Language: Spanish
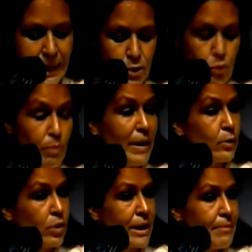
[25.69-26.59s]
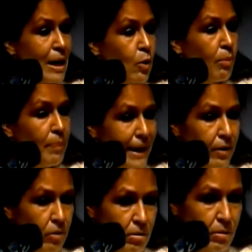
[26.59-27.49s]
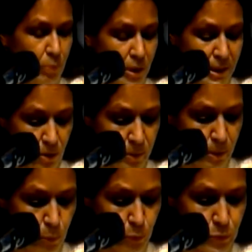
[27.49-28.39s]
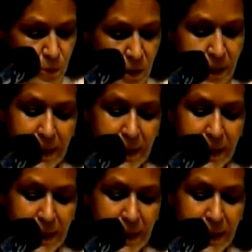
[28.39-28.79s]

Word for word: Es un panorama complejo, como aquí lo vimos.